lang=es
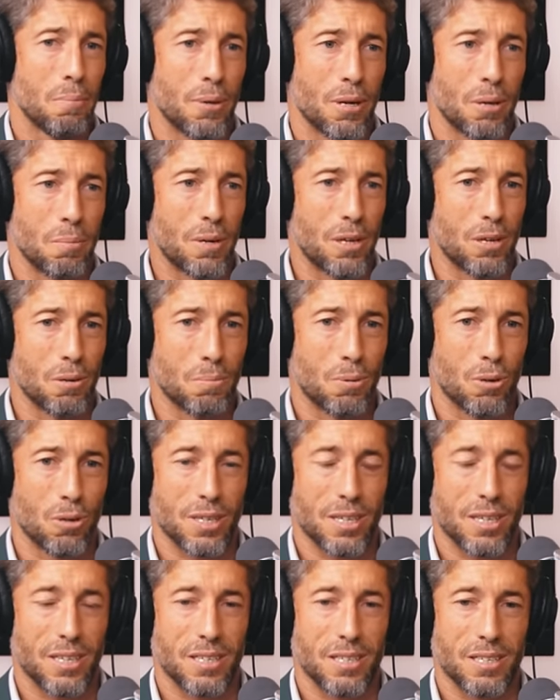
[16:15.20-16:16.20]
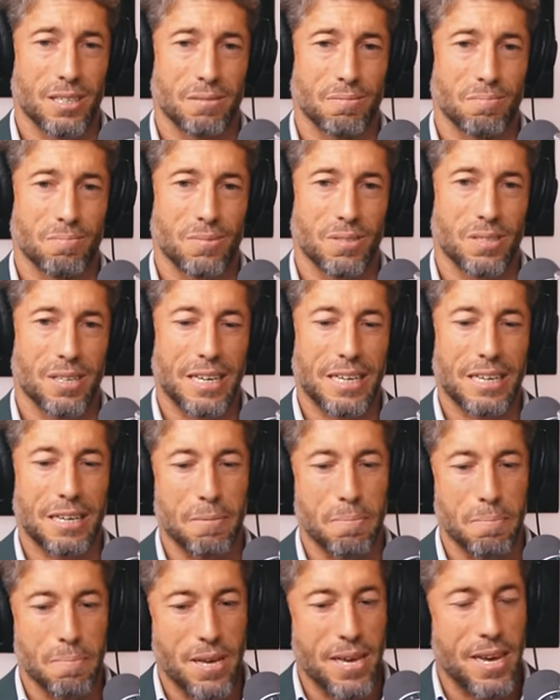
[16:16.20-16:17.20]
Primero porque de
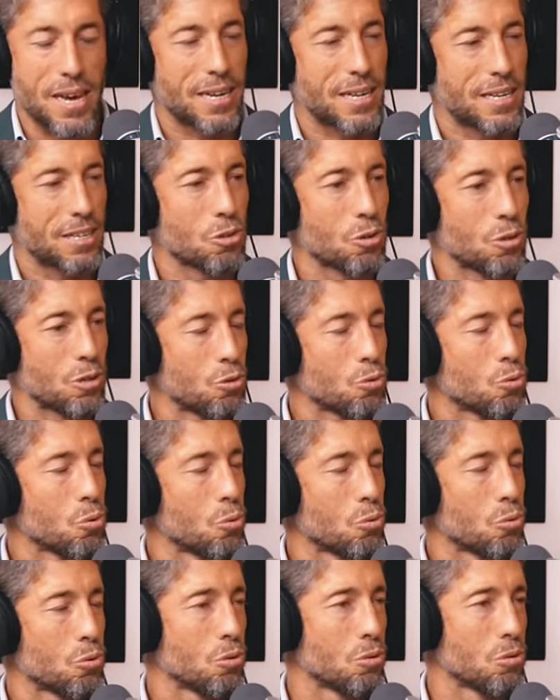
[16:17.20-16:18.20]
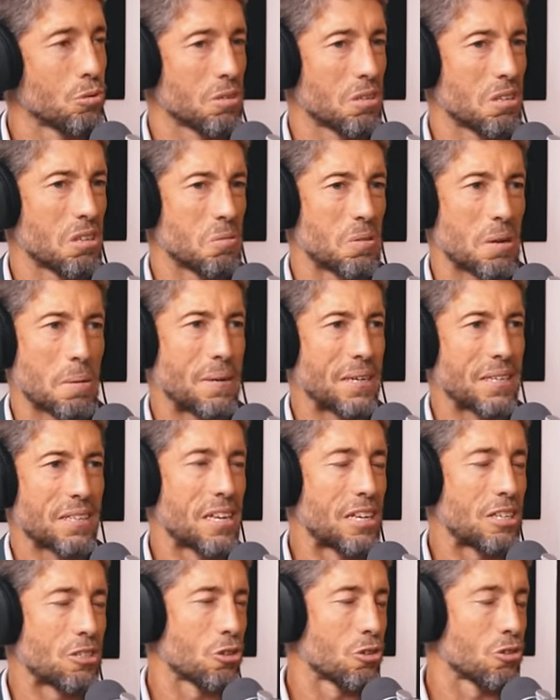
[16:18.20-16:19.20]
quien viene esos insultos es de una
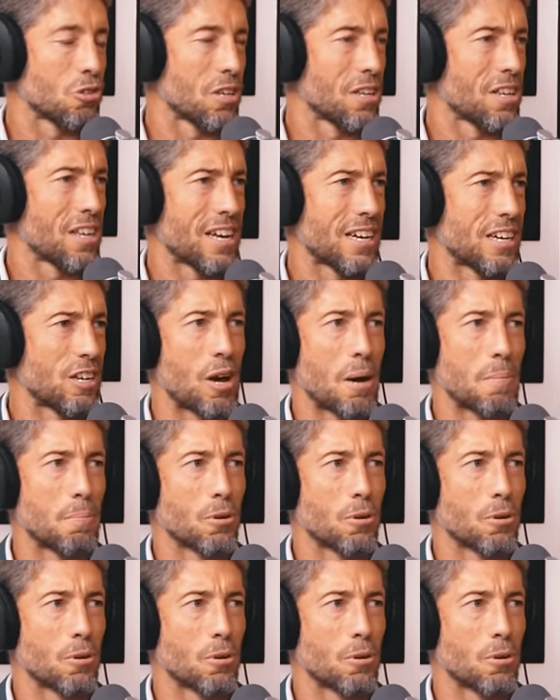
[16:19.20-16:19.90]
parte de la sociedad que no